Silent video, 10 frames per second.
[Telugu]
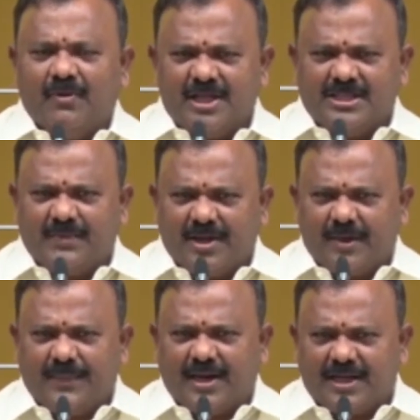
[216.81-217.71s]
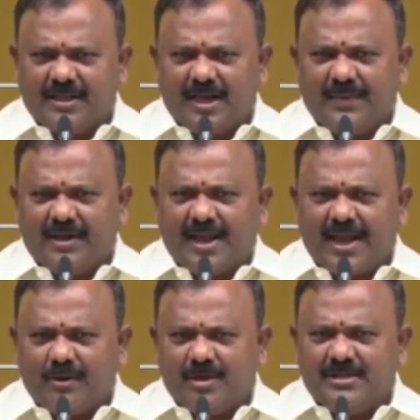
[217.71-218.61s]
వయసు మీకు పెరగదా మీ
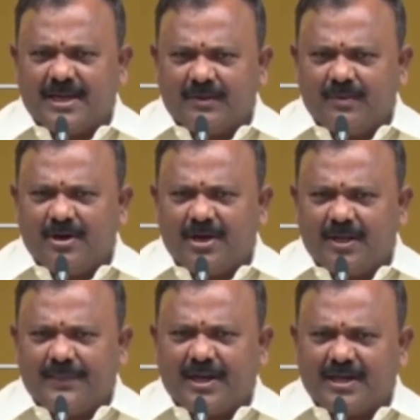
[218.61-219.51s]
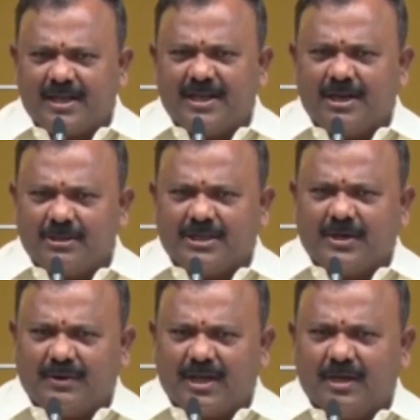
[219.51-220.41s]
నాయకుడు జగన్మోహన్ రెడ్డికి పెరగదా అని
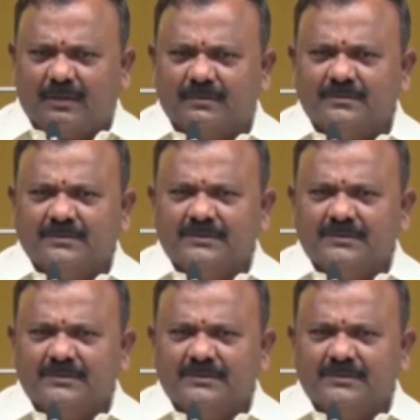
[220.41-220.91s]
అడుగుతా ఉన్నాను